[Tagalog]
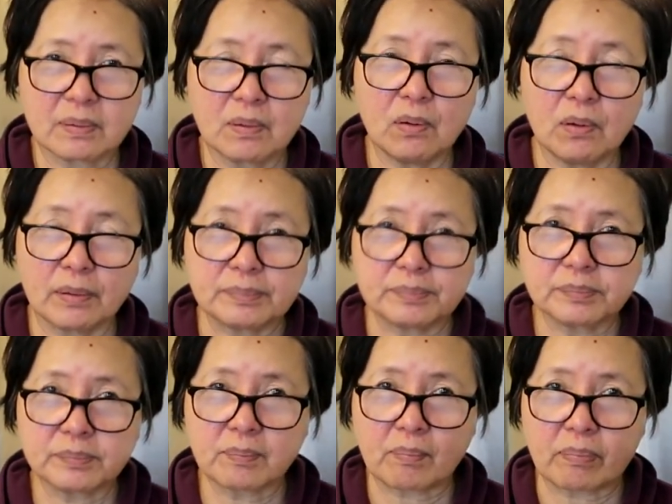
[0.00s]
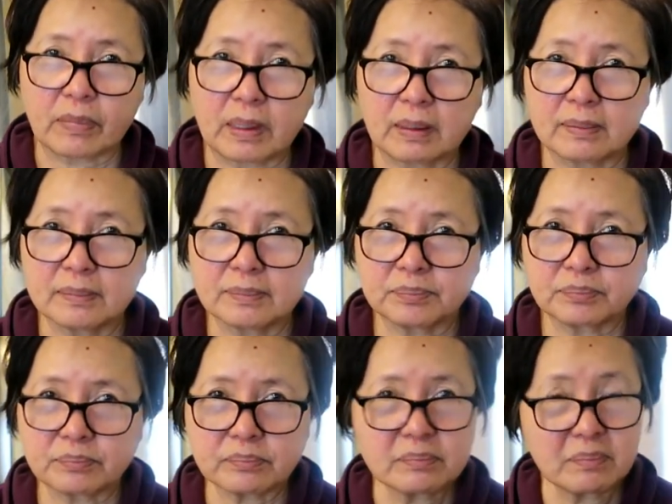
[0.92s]
Masarap yung sausawan.
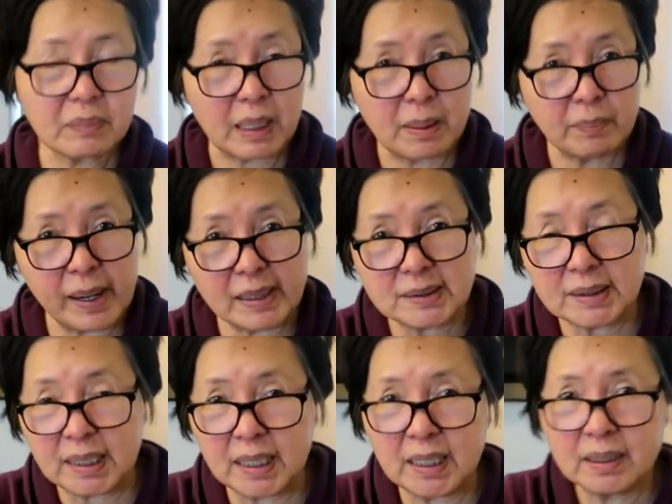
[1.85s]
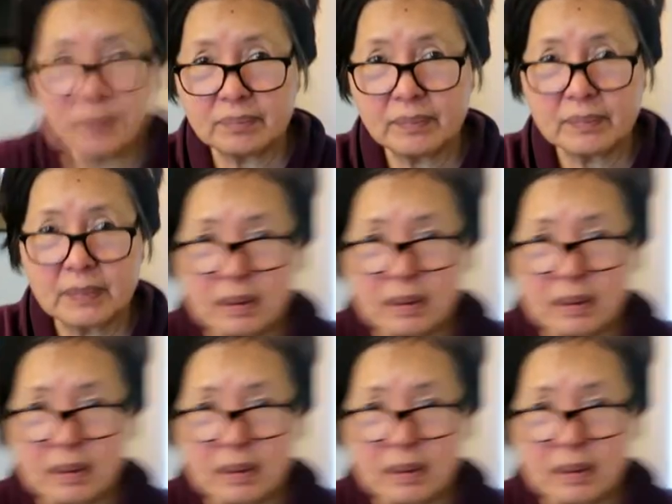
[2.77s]
Parsley. Mm